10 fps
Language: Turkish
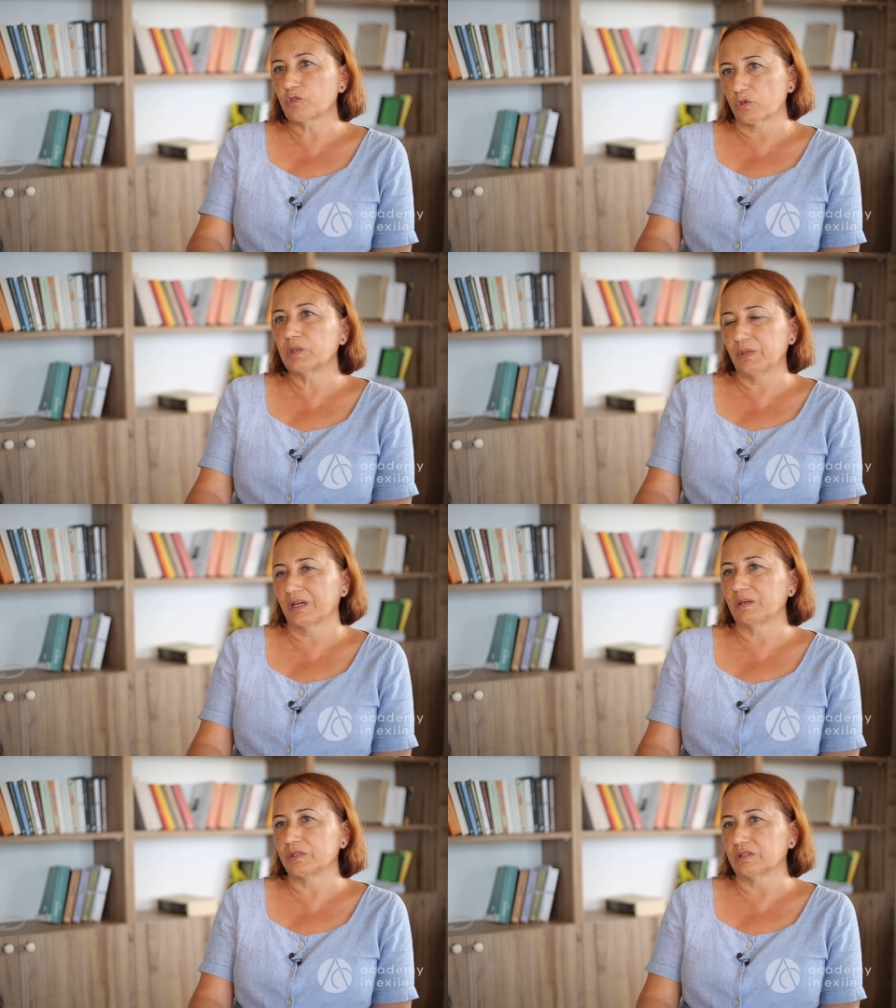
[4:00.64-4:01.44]
çok
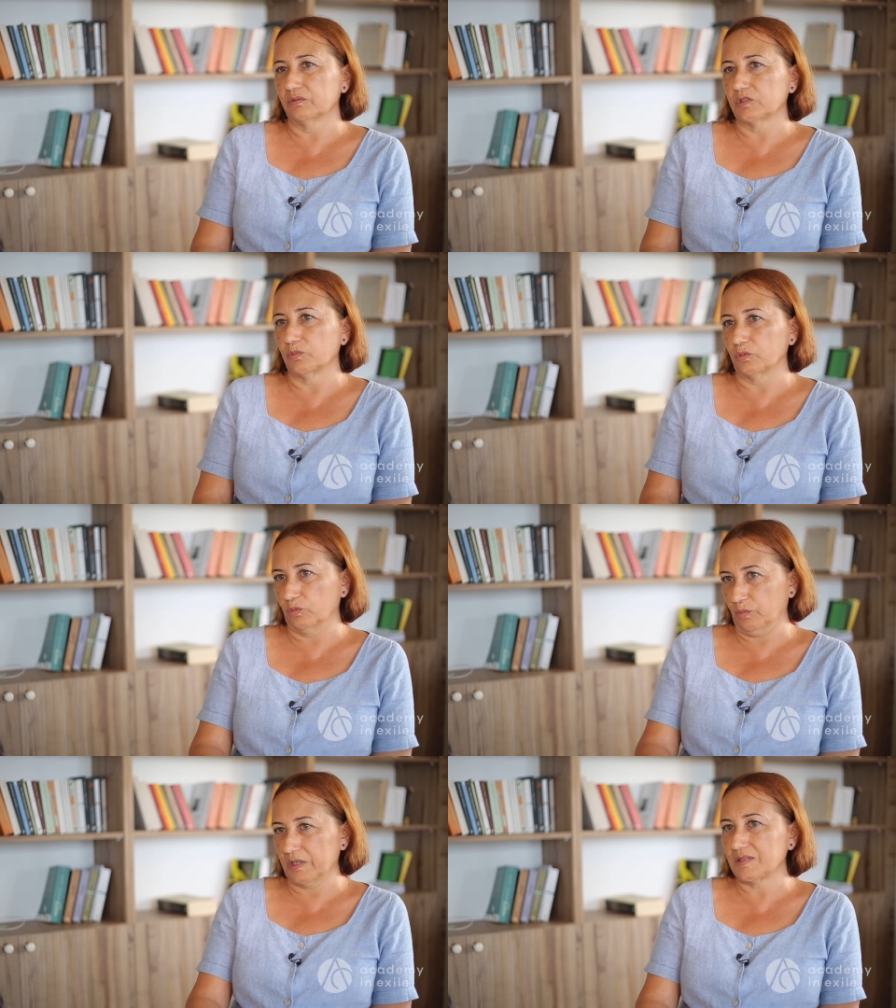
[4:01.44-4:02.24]
liberal bir tavır
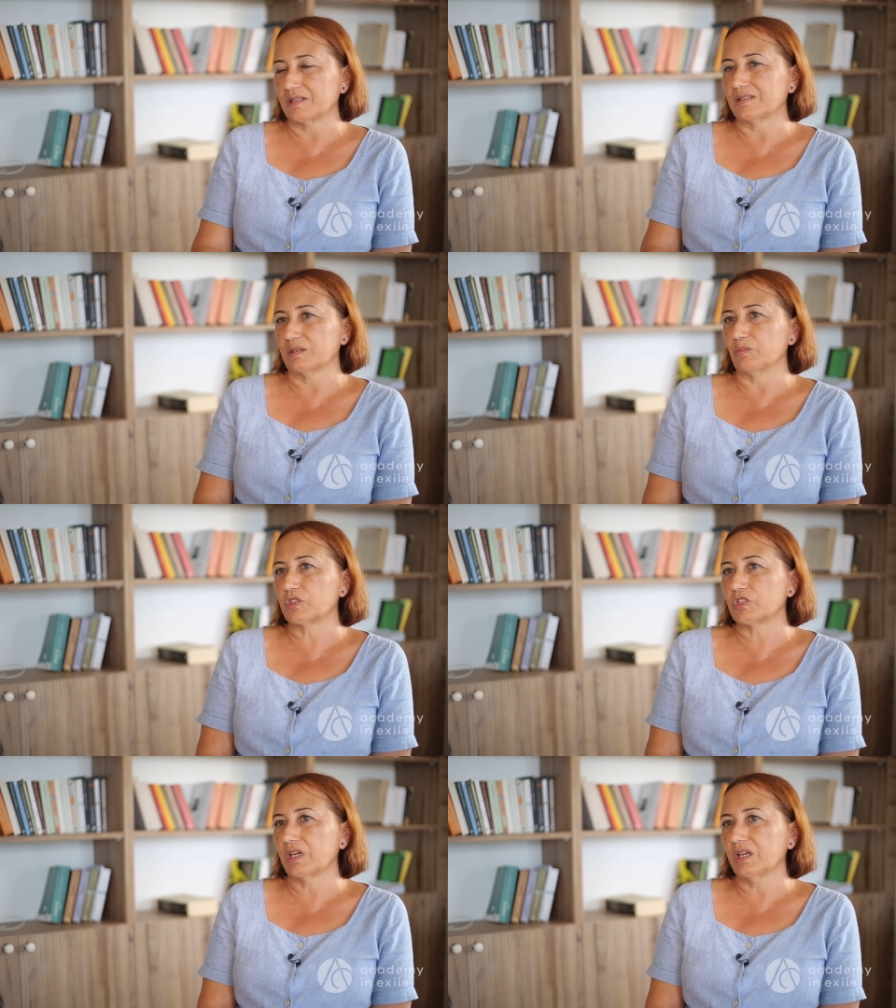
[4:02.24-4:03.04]
bu bahsettiğimiz
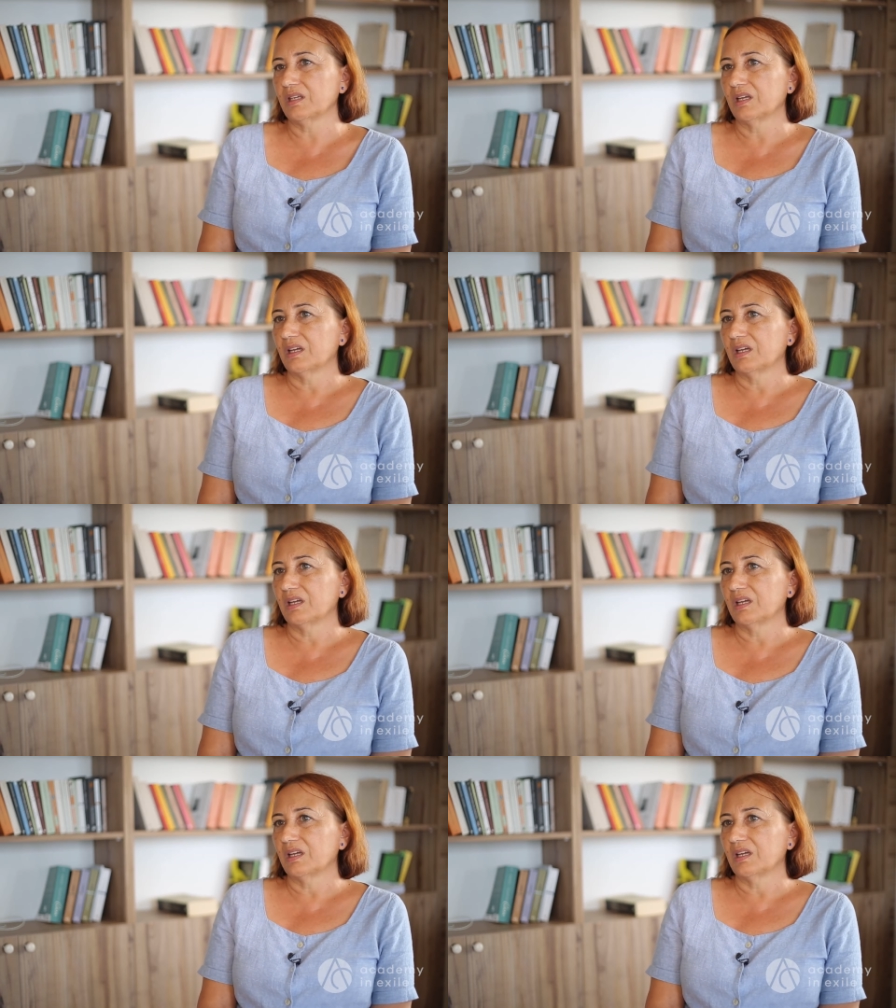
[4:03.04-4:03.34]
şey.